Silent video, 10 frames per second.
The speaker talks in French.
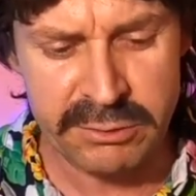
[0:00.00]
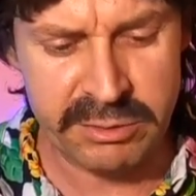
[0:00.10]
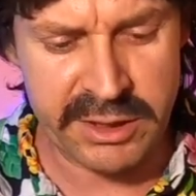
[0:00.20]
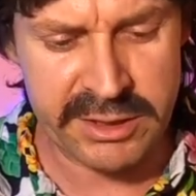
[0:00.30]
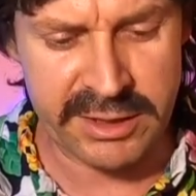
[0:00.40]

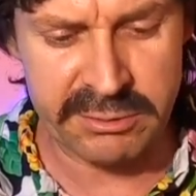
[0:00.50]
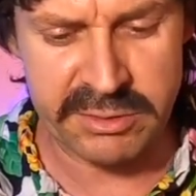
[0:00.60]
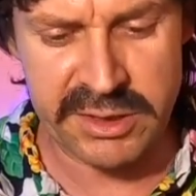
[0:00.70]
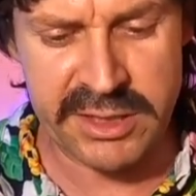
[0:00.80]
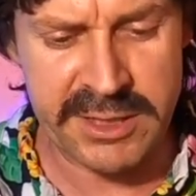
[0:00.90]
Toutes les cartes sont
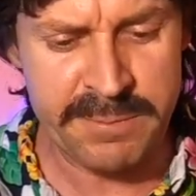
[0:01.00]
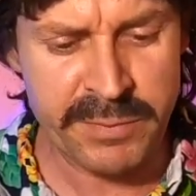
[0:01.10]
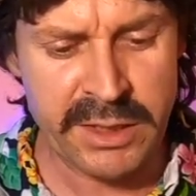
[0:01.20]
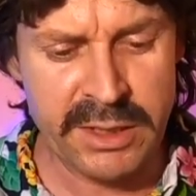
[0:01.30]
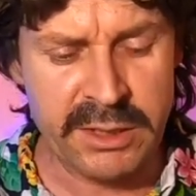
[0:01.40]
ici.
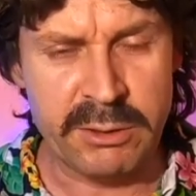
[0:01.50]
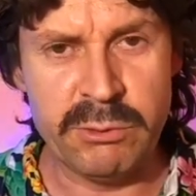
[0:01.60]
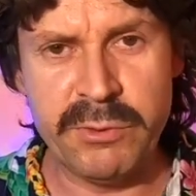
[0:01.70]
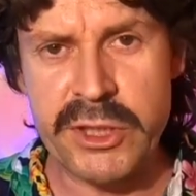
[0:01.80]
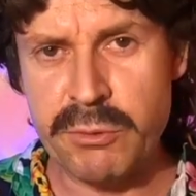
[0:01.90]
Et
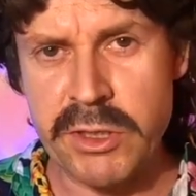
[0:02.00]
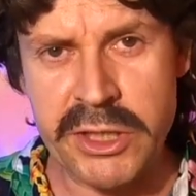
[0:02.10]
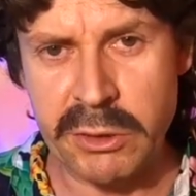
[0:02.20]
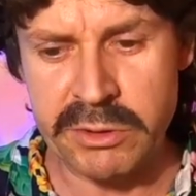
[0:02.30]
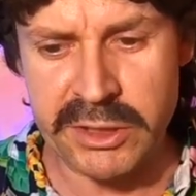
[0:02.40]
vous faites
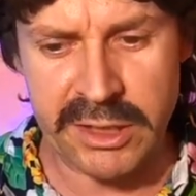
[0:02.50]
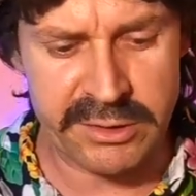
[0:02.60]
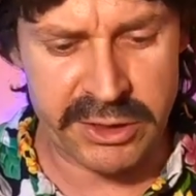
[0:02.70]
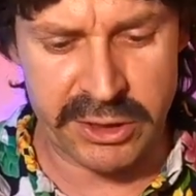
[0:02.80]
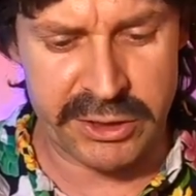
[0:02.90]
choisir une
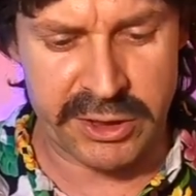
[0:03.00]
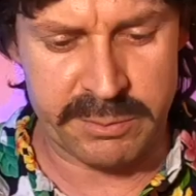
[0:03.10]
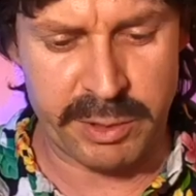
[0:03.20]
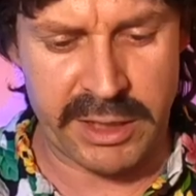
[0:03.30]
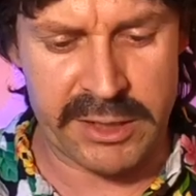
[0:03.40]
carte à quelqu'un,
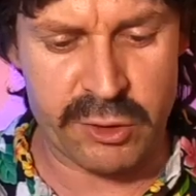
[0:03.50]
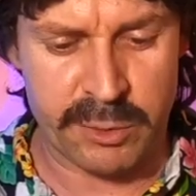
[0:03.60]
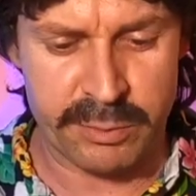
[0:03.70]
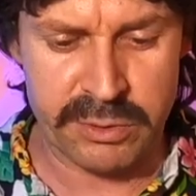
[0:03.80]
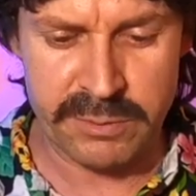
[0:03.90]
par
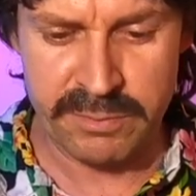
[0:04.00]
exemple